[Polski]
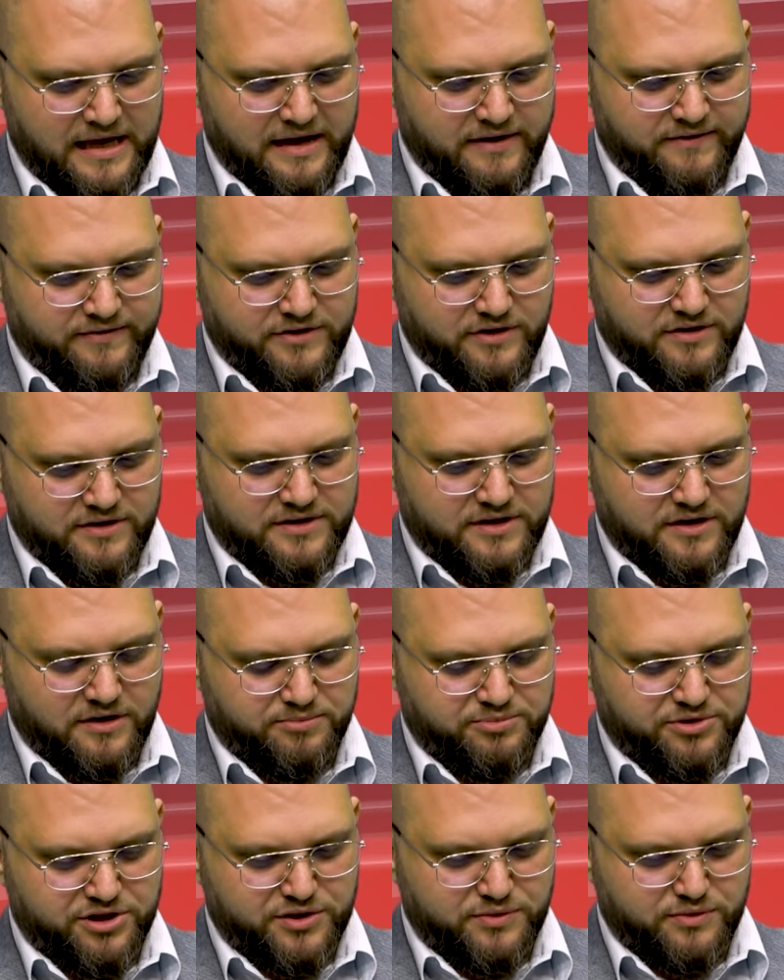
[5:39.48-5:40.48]
w trosce o
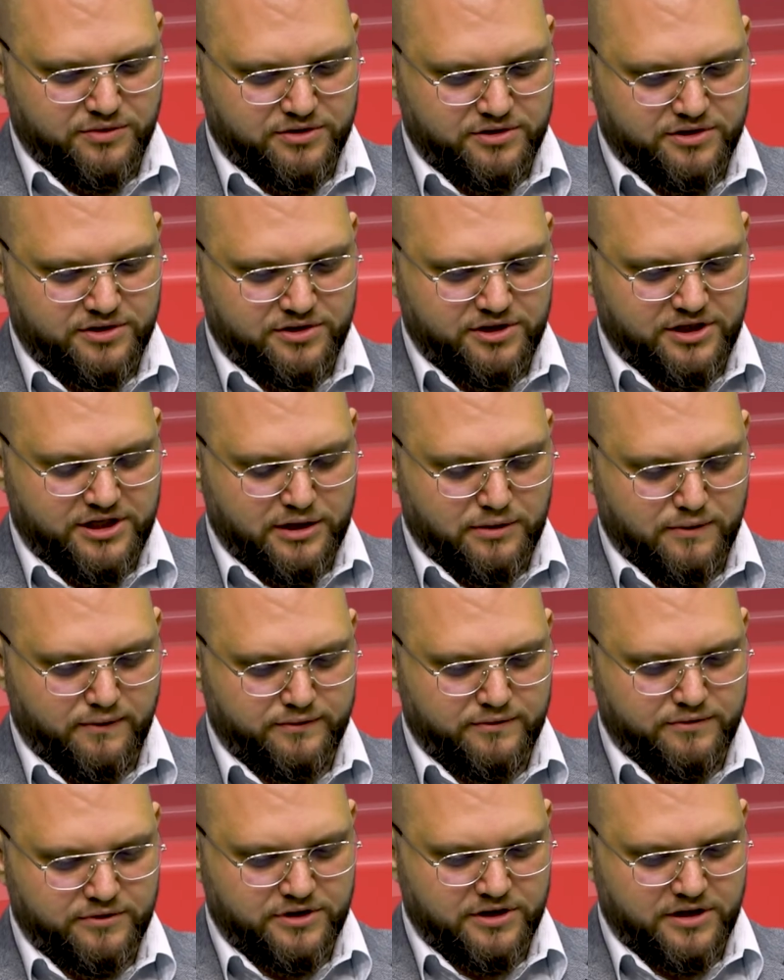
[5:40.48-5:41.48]
przyszłość dzieciaków,
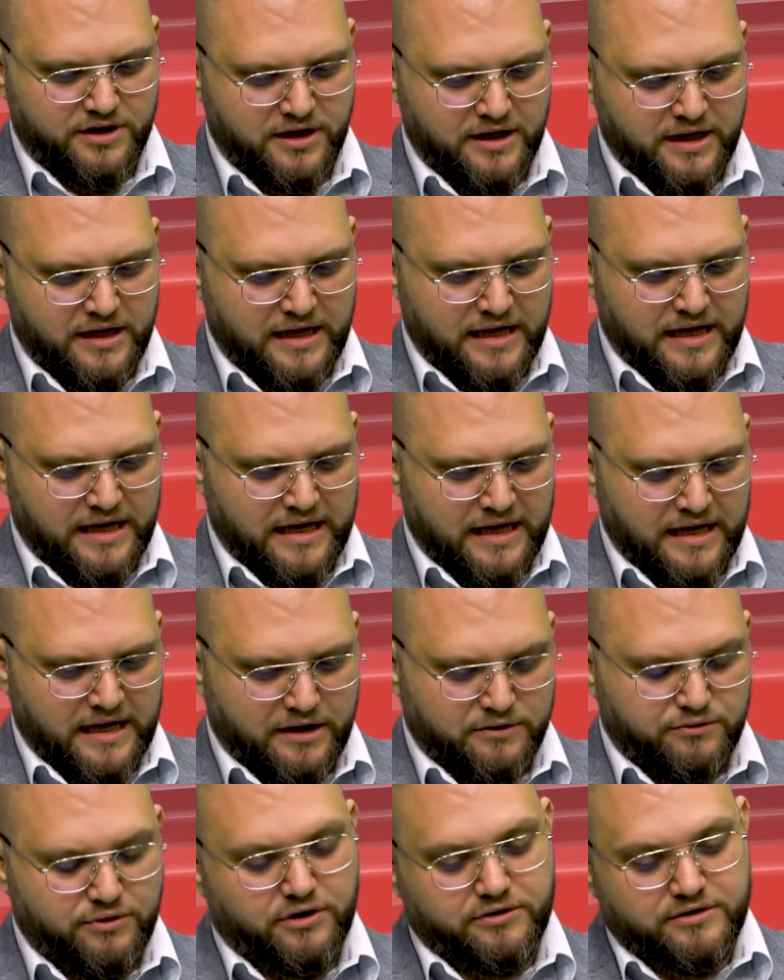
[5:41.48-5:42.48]
którzy
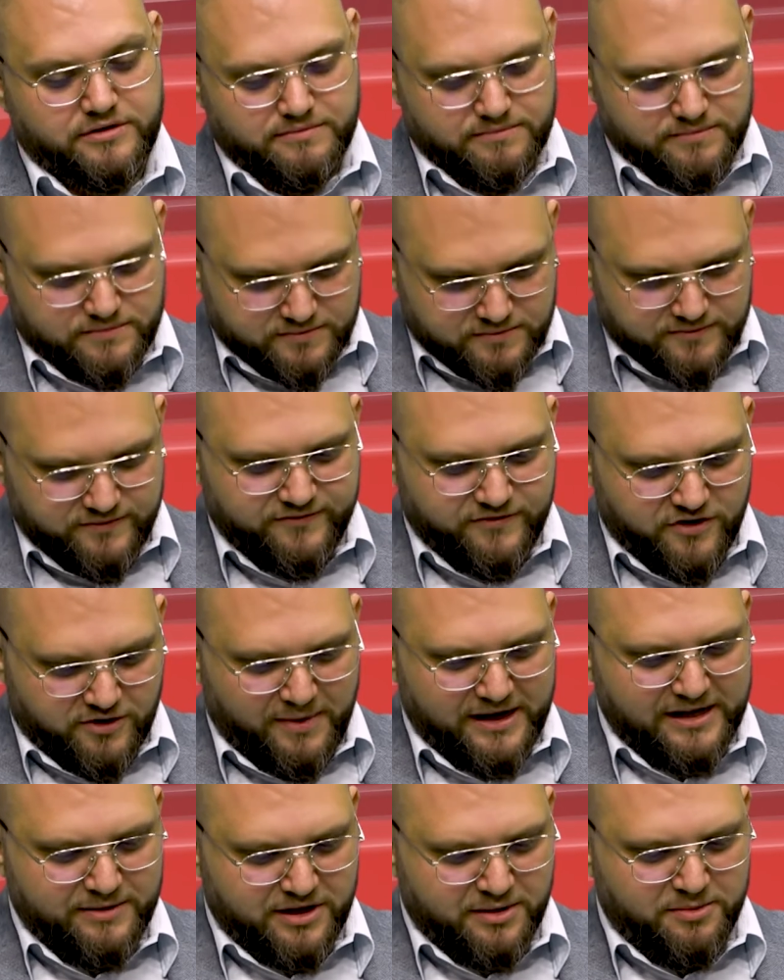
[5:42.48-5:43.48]
które w
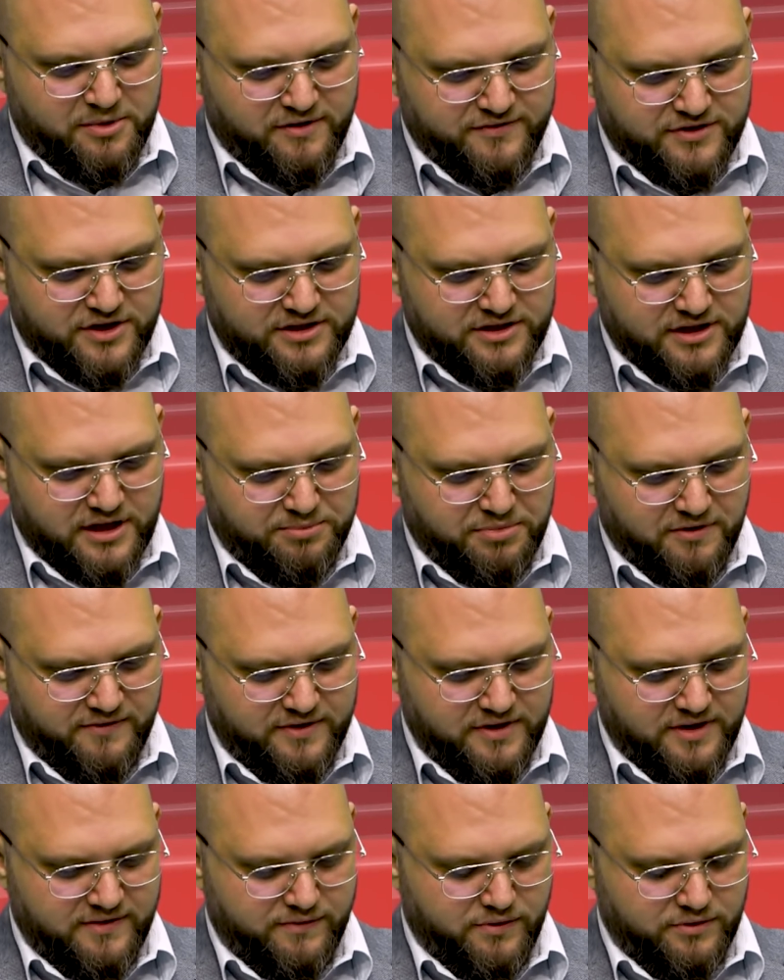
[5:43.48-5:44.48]
normalnym trybie od września
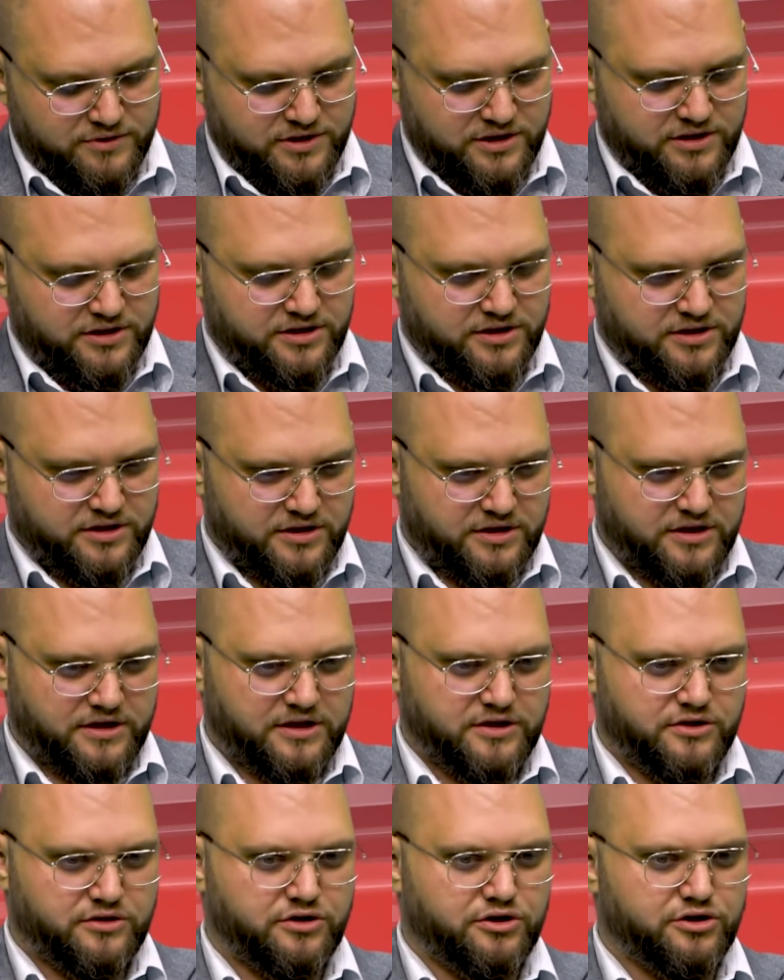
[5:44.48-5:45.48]
powinny wrócić
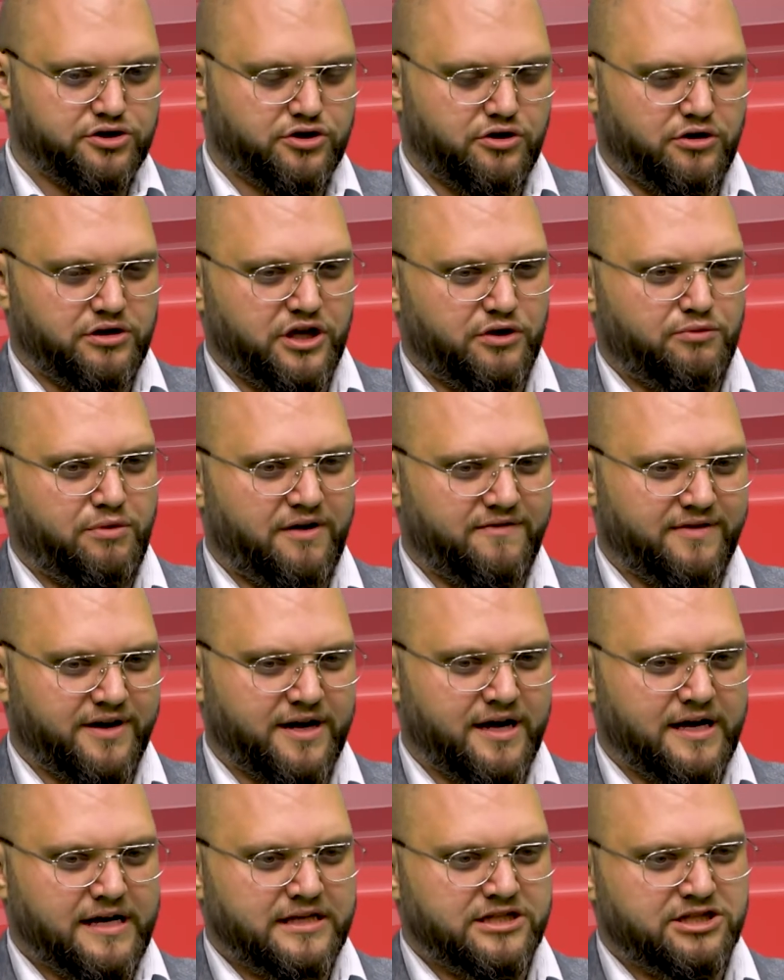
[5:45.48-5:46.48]
do szkolnych ławek.
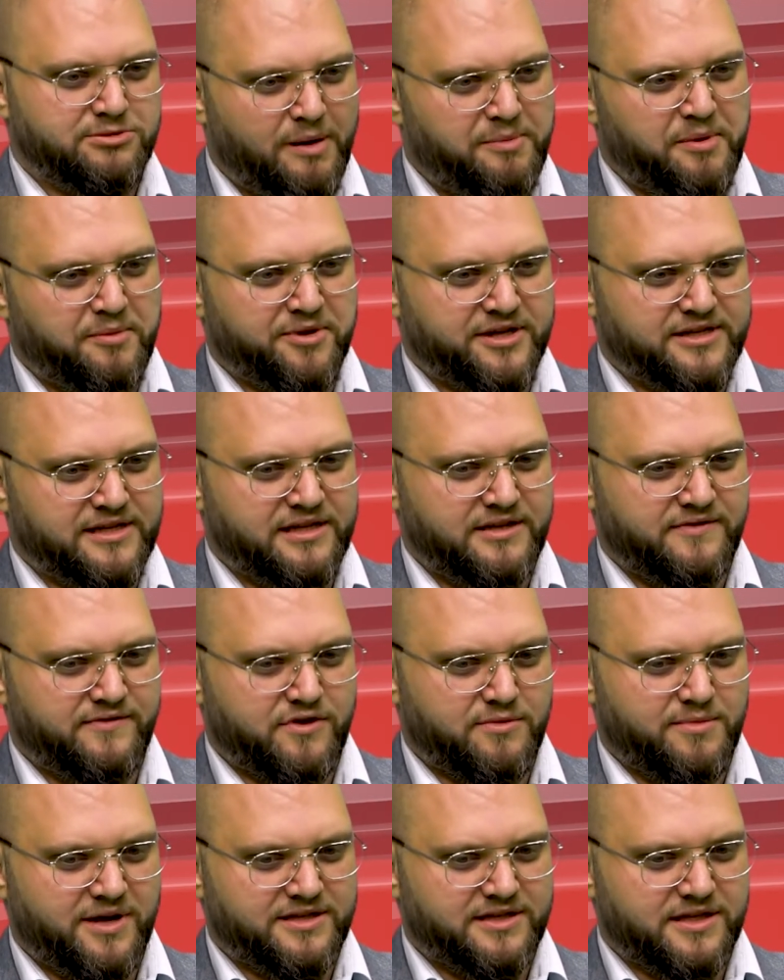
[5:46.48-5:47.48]
Czy ma Pan prezydent
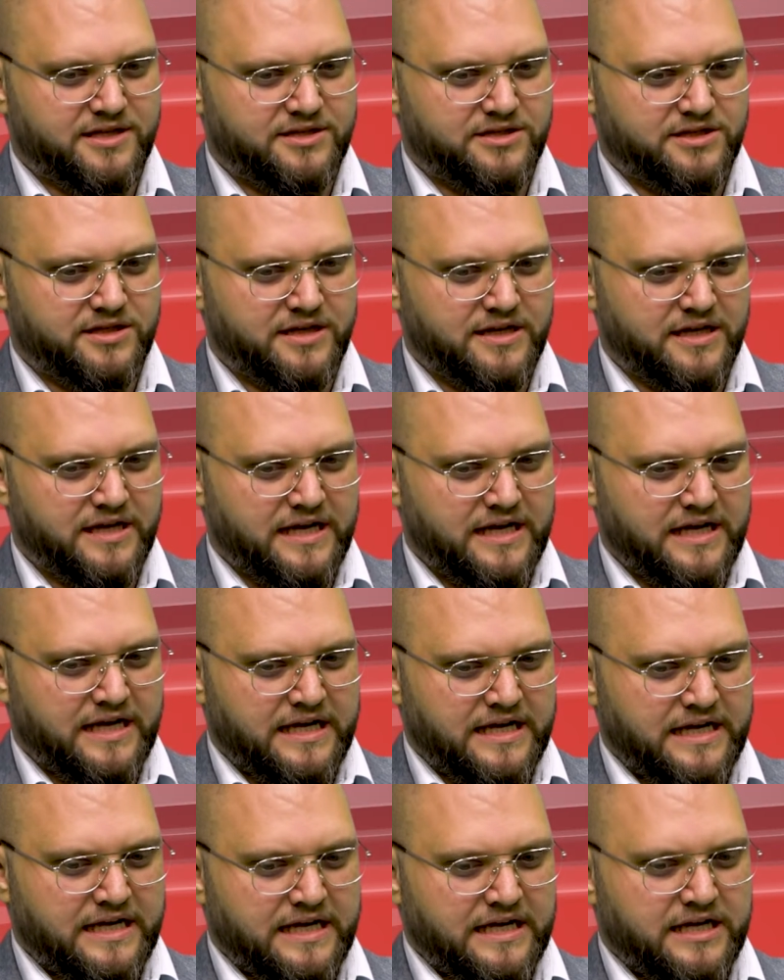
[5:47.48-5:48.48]
informację, czy
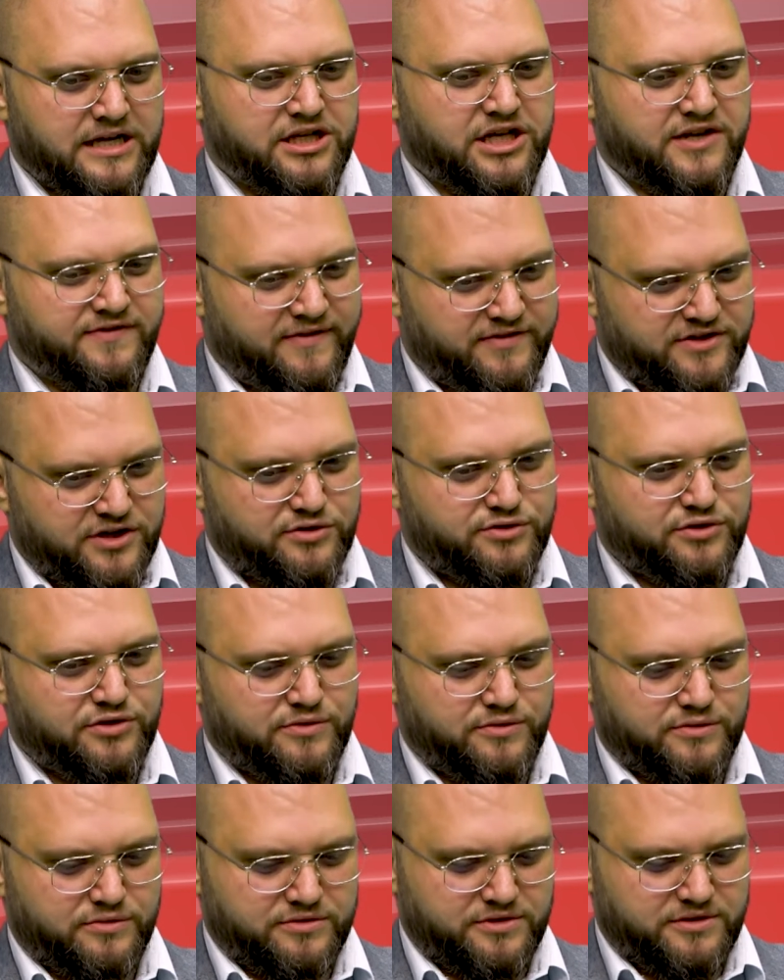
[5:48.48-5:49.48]
czy we
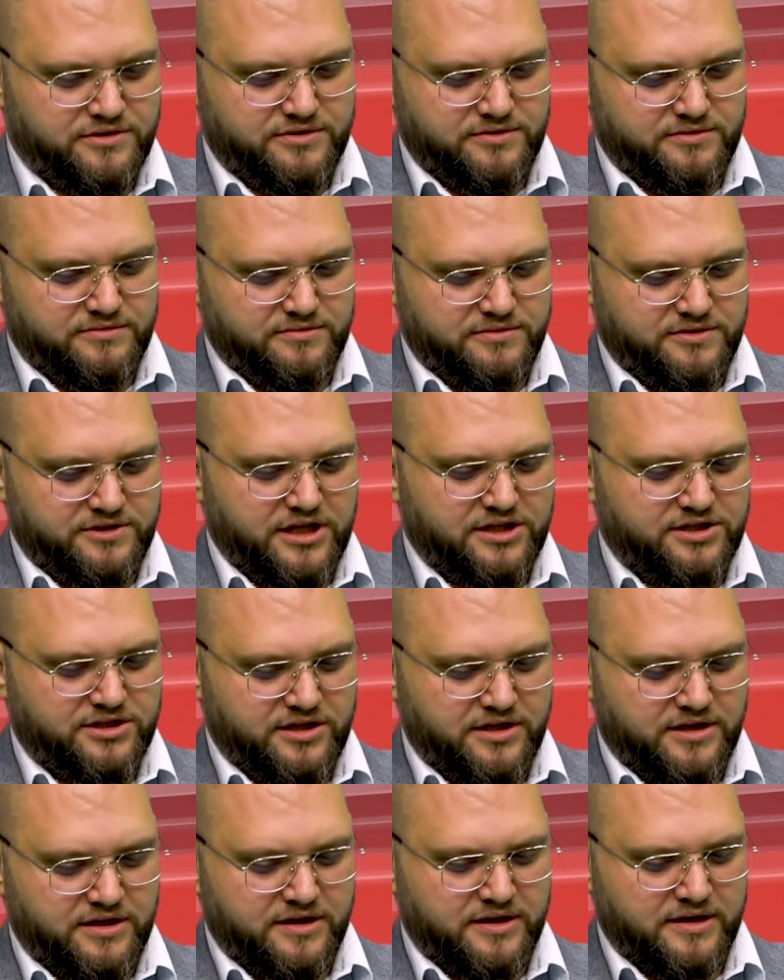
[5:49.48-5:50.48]
wrześniu
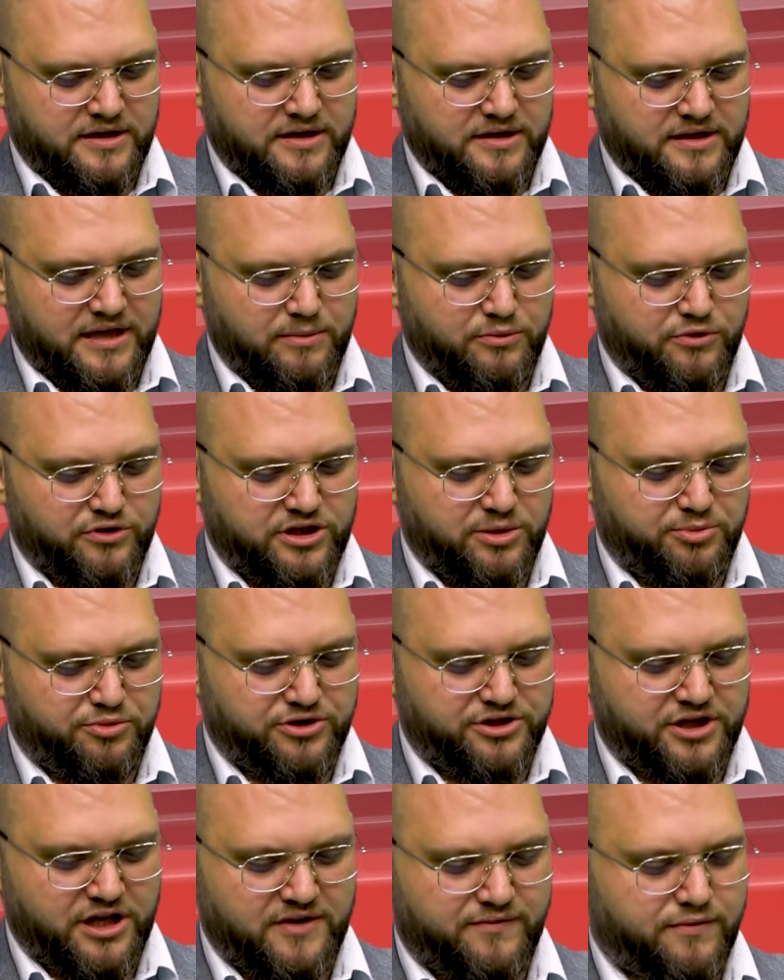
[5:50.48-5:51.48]
dzieci najmłodsi
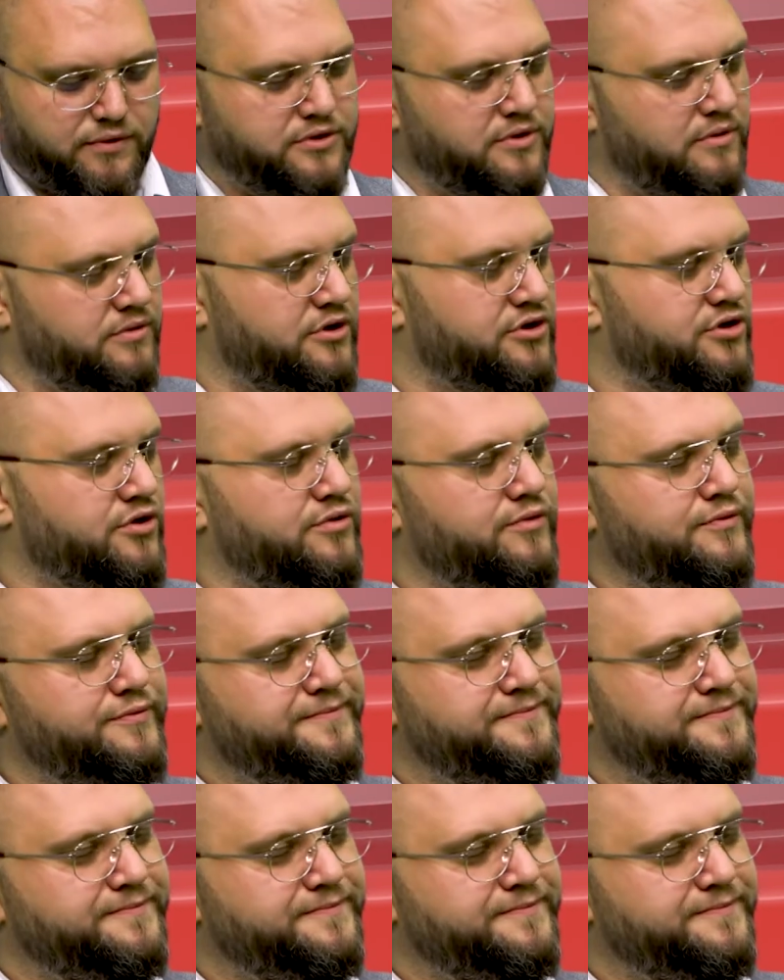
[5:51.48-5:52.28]
potrzebnie wrócą do szkół?